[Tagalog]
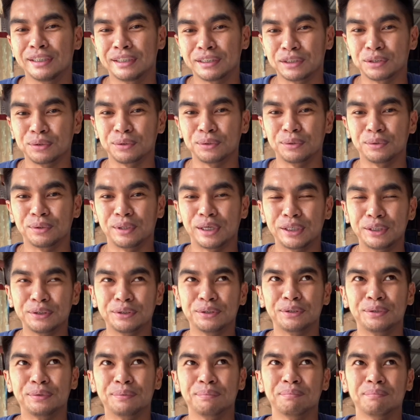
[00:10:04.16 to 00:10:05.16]
So,
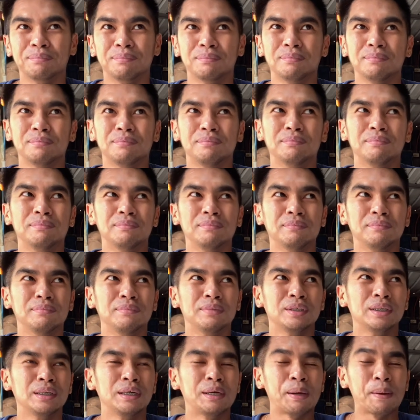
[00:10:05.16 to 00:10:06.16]
ayun. Um,
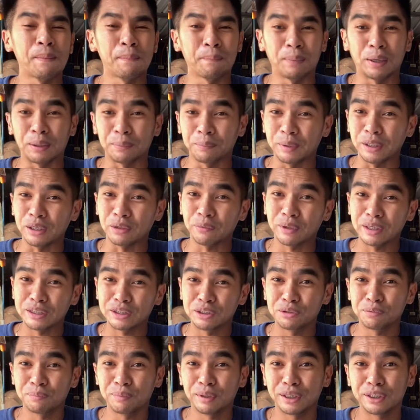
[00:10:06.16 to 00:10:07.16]
pag may
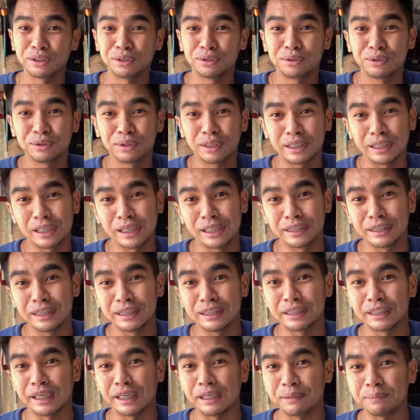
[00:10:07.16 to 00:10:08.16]
question pa kayo
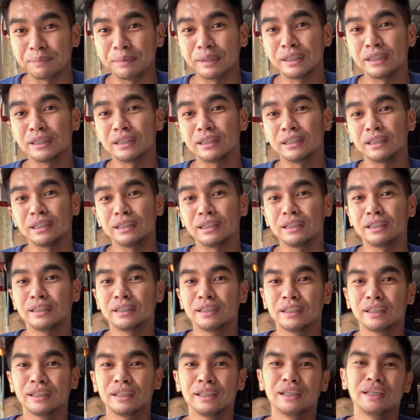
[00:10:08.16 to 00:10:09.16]
regarding sa APC,
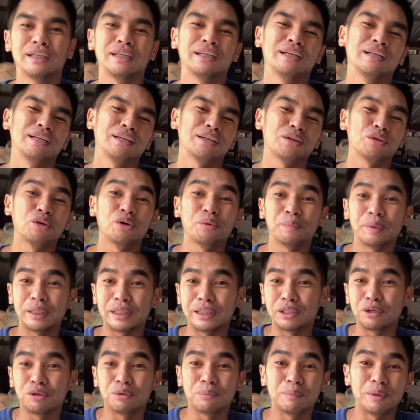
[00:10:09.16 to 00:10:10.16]
comment
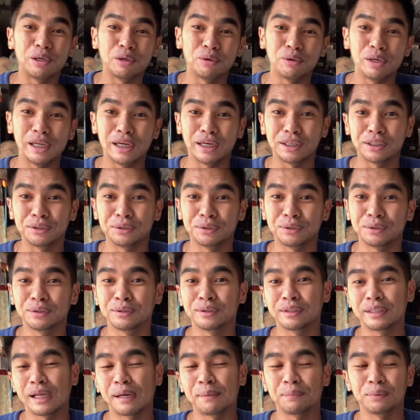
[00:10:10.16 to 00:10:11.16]
down below lang kayo.
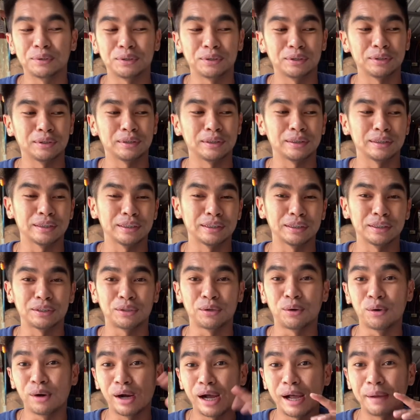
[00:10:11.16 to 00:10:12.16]
Tapos,
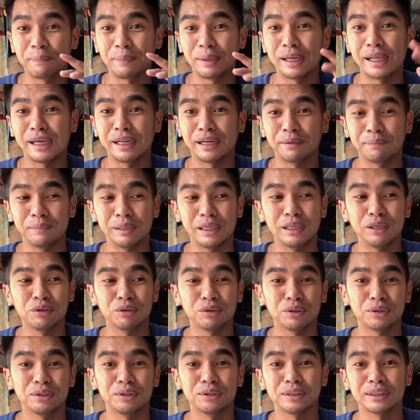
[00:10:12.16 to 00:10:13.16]
o nga pala, nabili ko
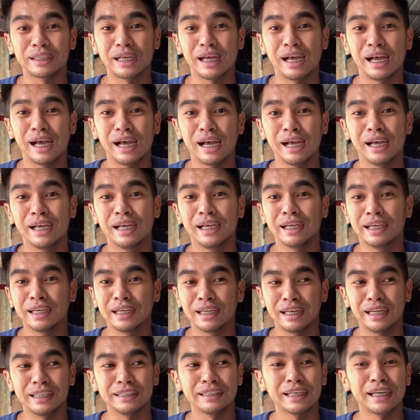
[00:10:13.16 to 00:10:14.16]
to sa
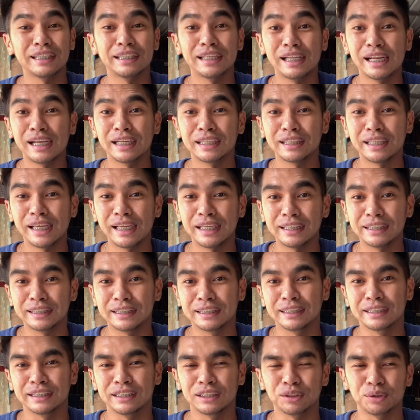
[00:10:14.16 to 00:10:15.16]
Lazada lang din.
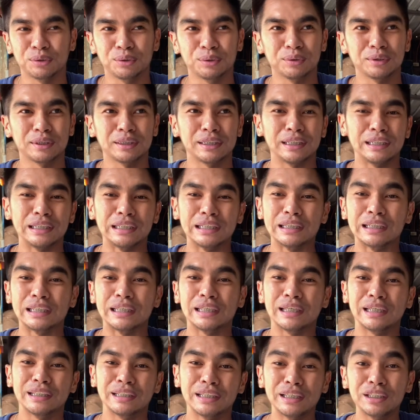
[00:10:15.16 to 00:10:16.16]
So, si
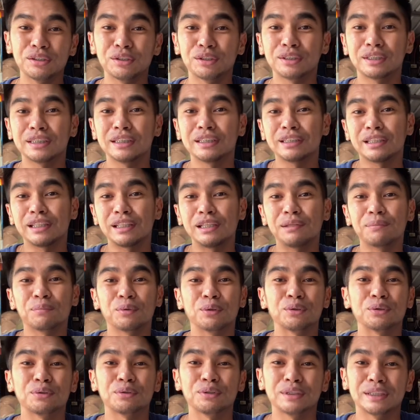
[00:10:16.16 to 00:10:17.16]
Tito sa screen
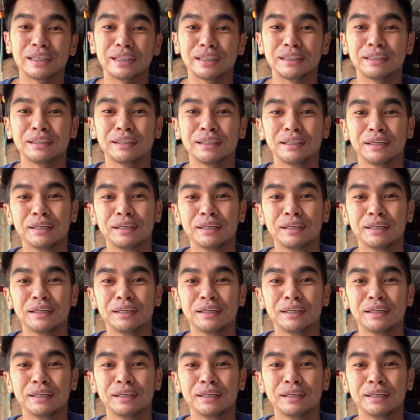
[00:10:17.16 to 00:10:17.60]
post ko dyan.